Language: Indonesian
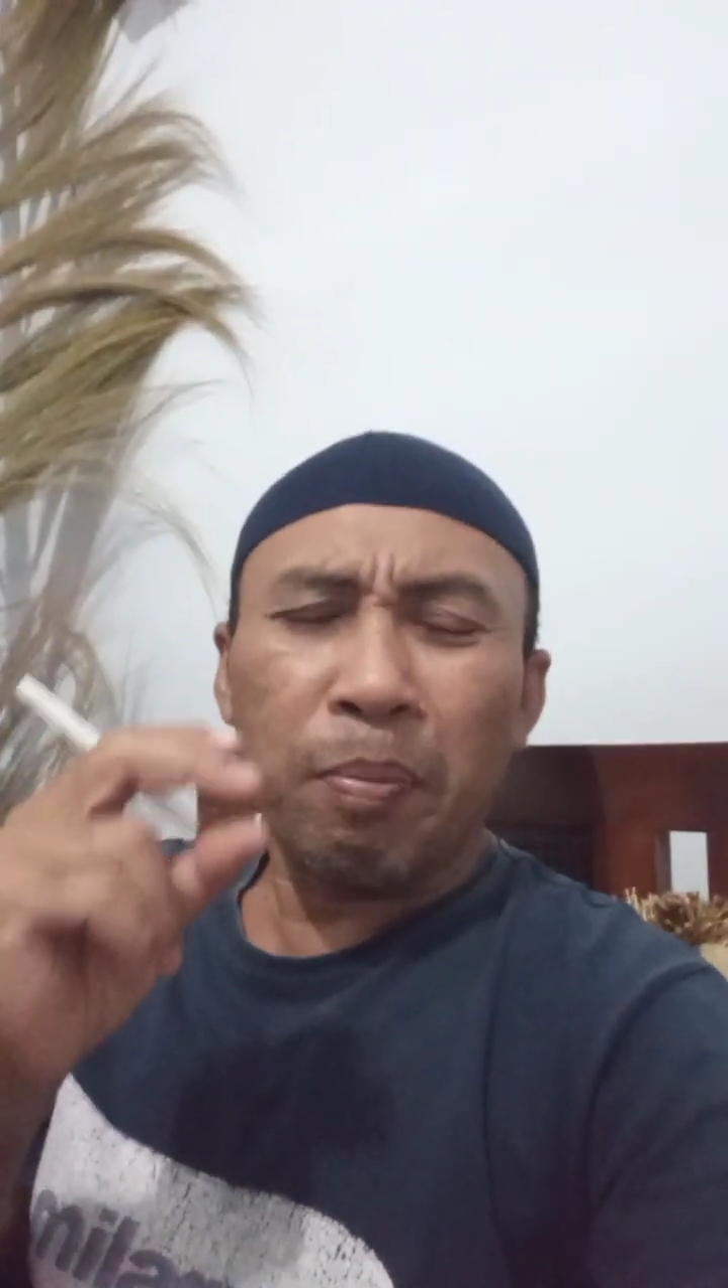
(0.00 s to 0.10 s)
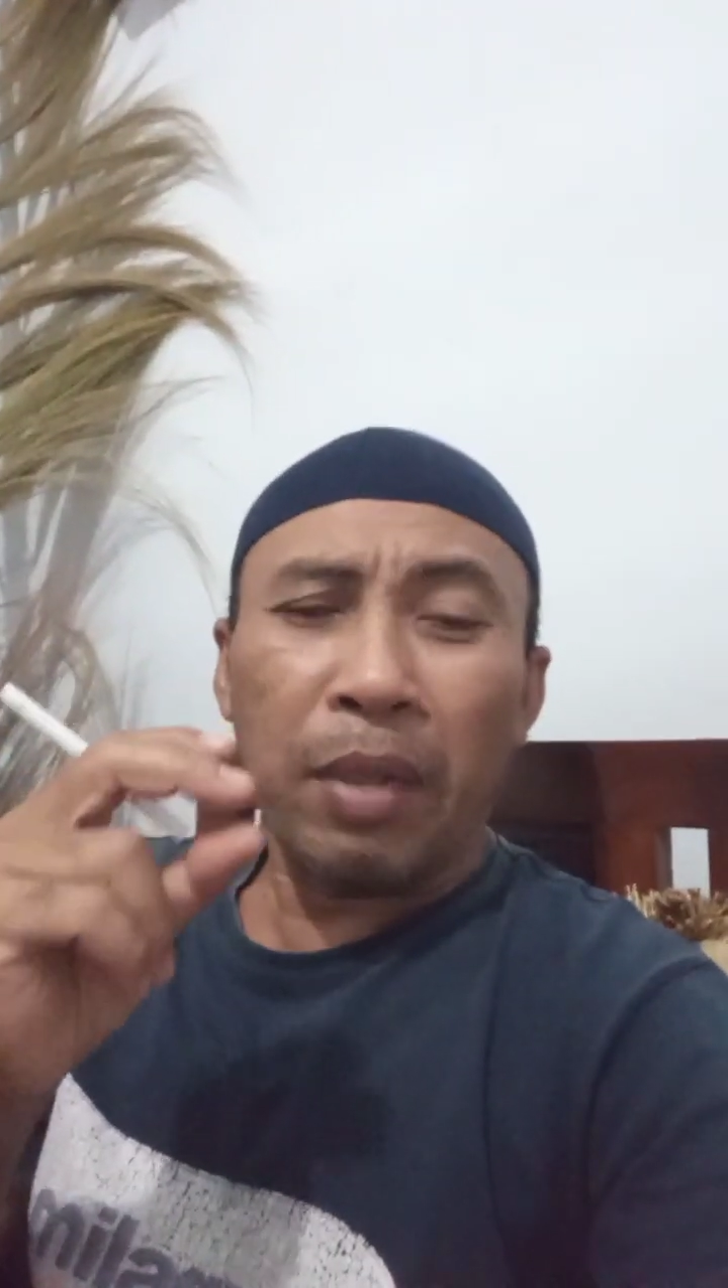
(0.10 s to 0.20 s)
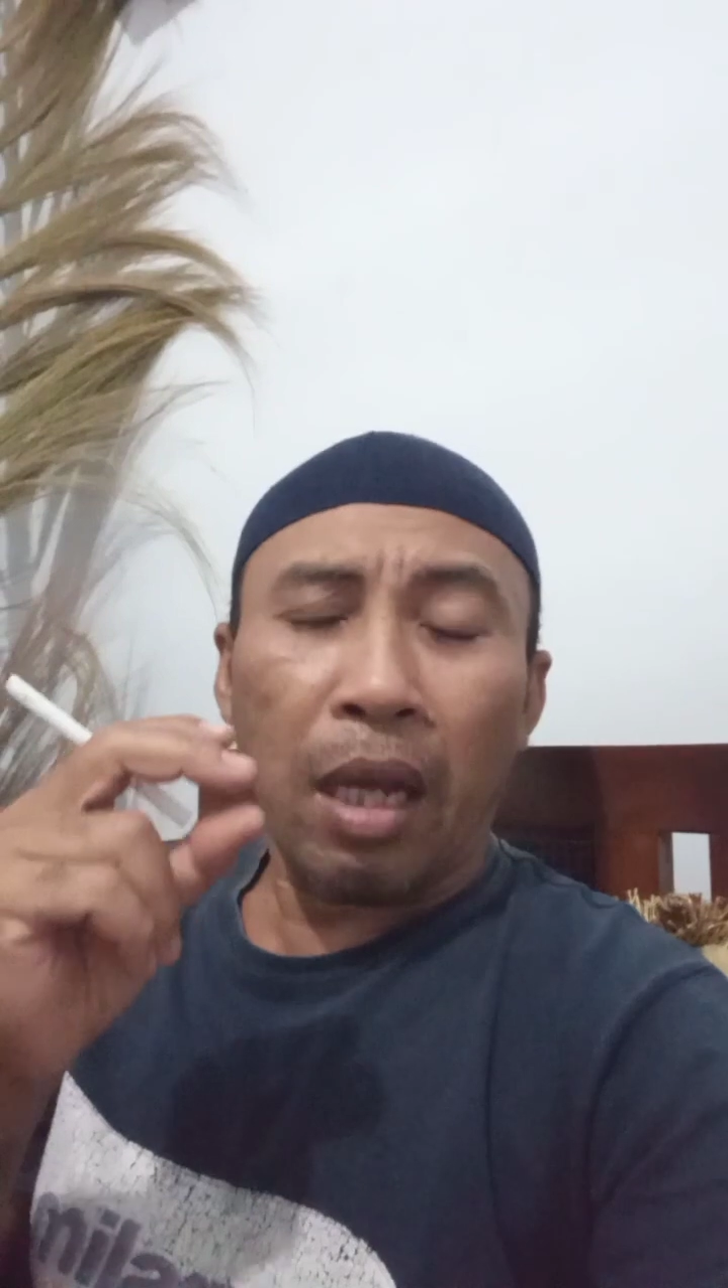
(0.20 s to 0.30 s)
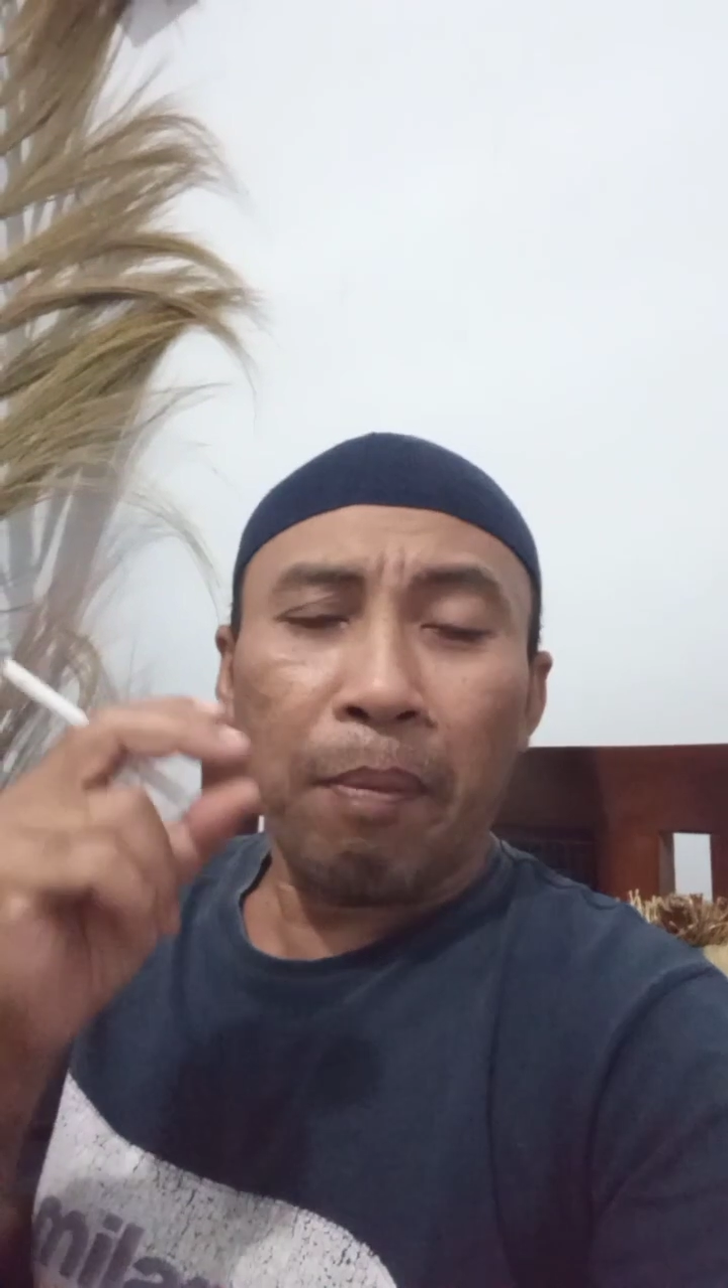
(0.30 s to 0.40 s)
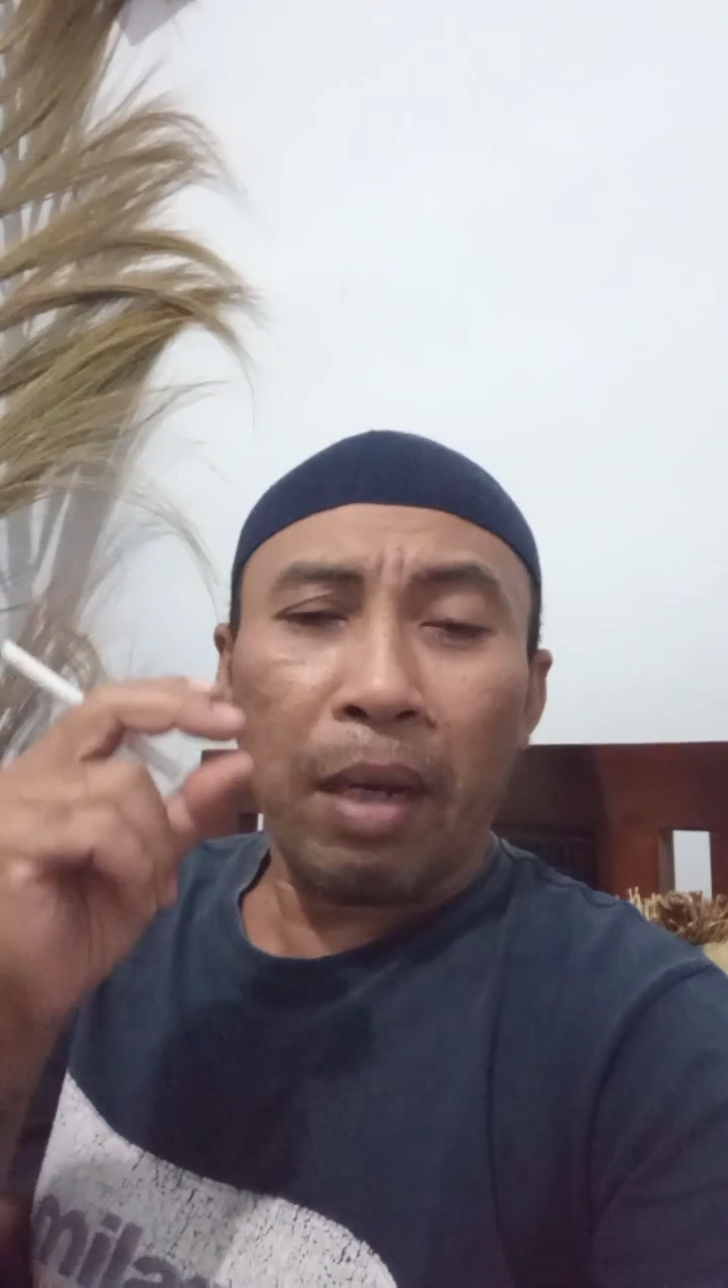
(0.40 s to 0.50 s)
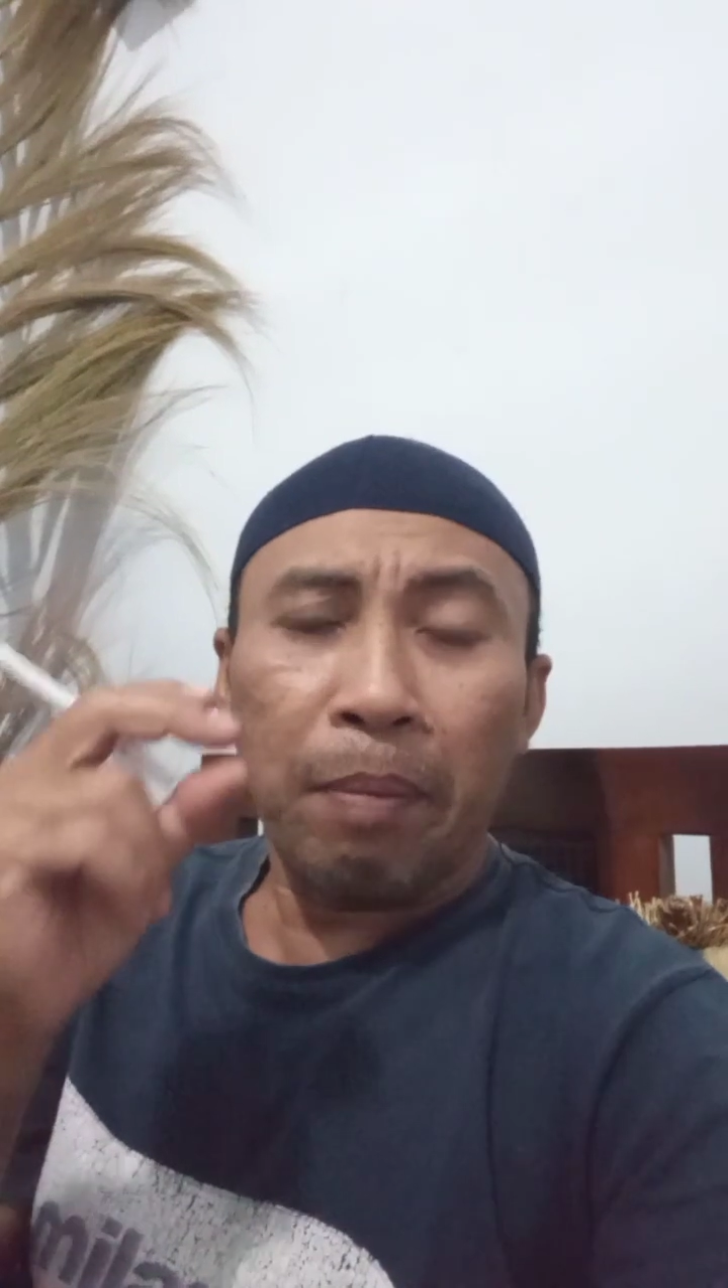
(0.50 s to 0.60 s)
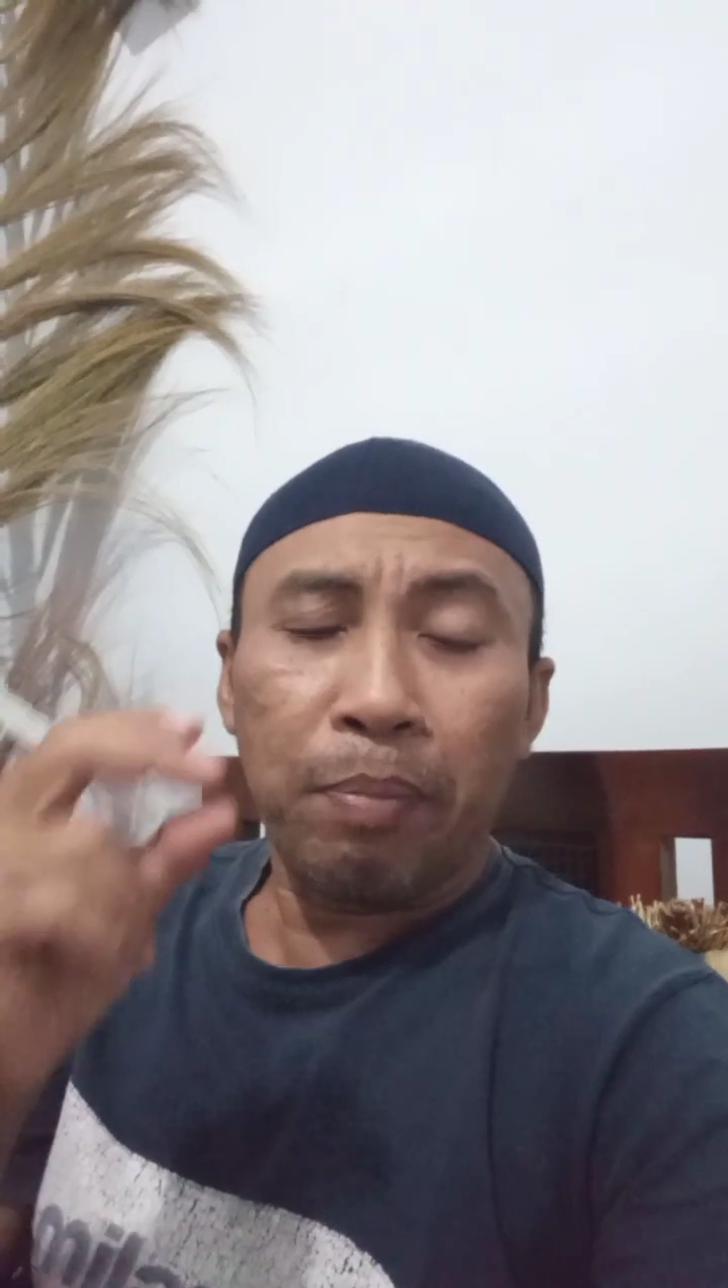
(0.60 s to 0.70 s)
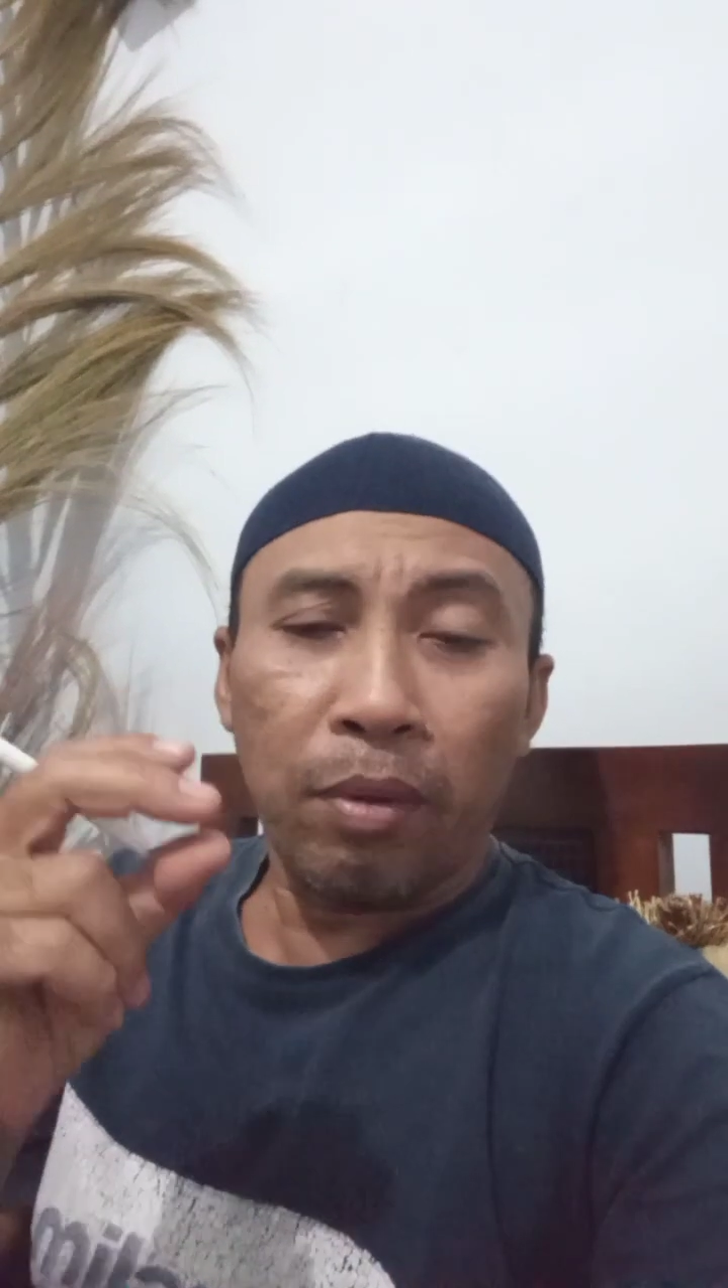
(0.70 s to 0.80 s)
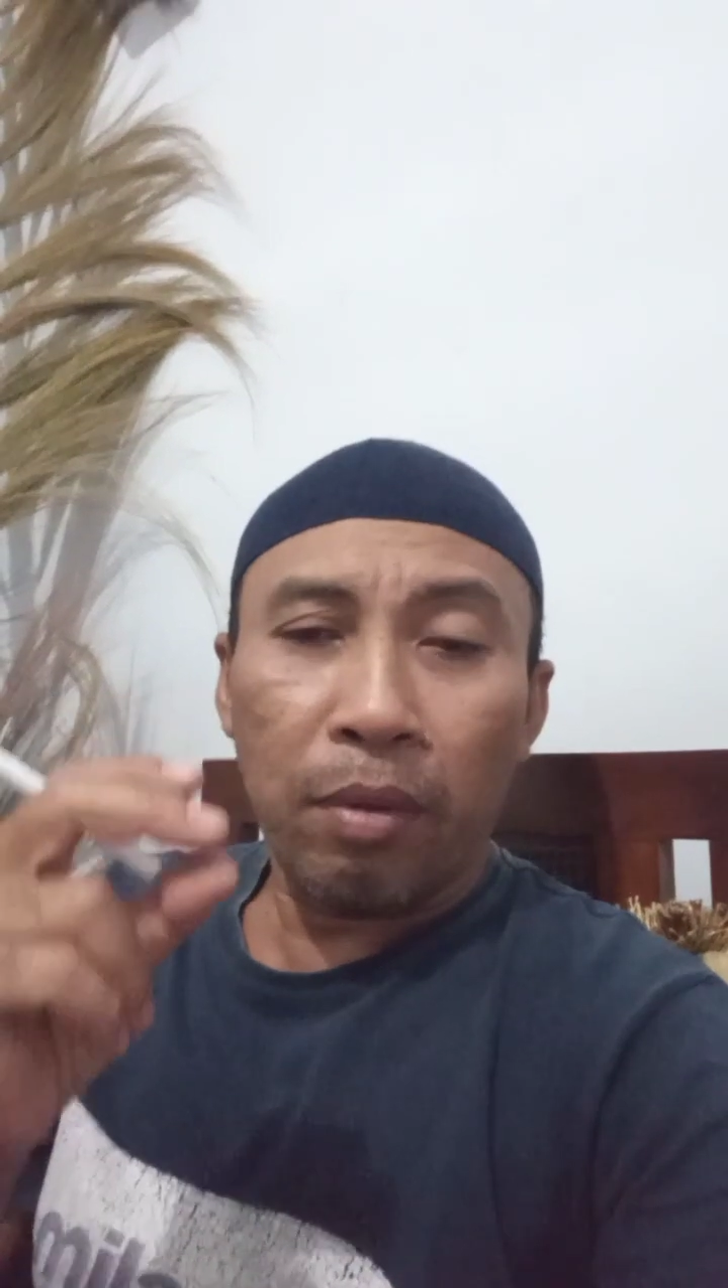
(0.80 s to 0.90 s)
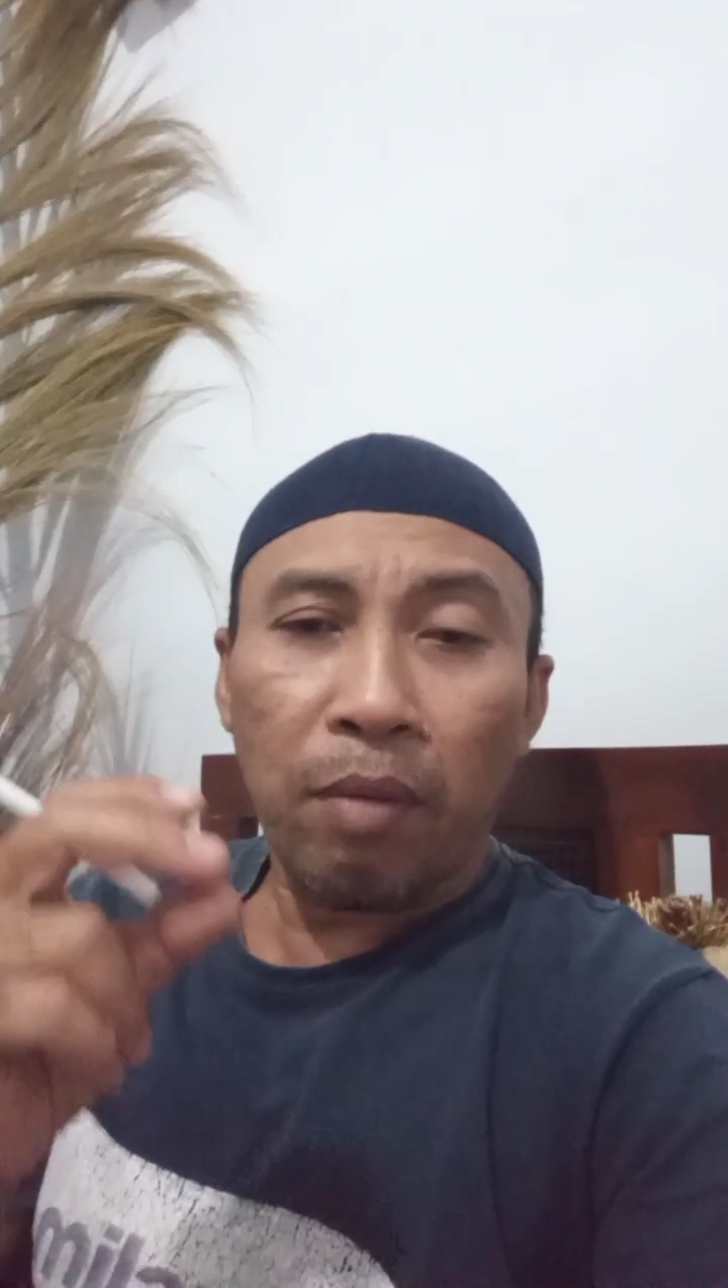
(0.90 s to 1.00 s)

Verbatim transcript: berapapun